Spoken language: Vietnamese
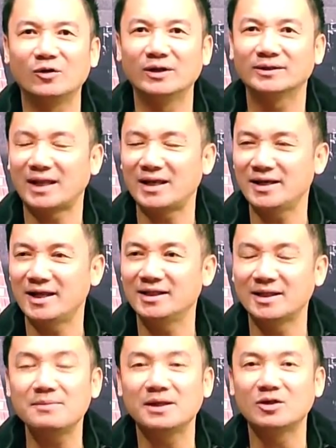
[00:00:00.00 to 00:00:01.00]
huyện Tánh Linh
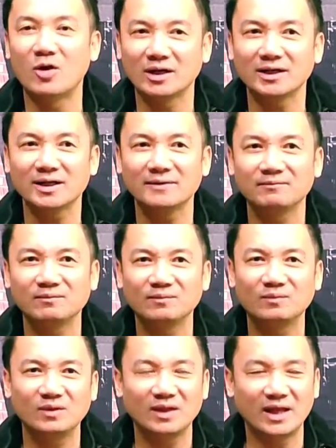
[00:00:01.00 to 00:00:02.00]
tỉnh Bình Thuận đó
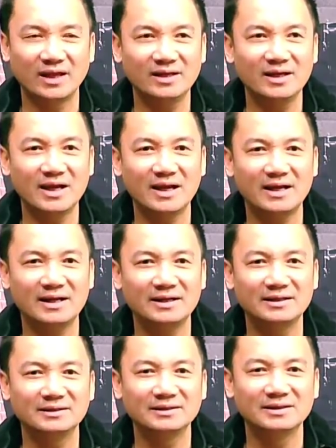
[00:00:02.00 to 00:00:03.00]
để
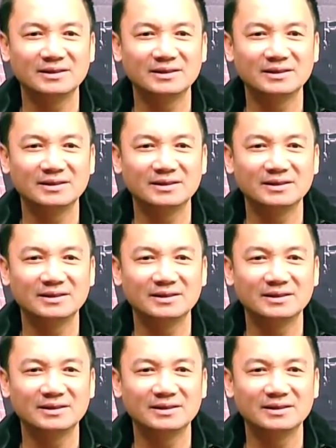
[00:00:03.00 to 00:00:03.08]
uh,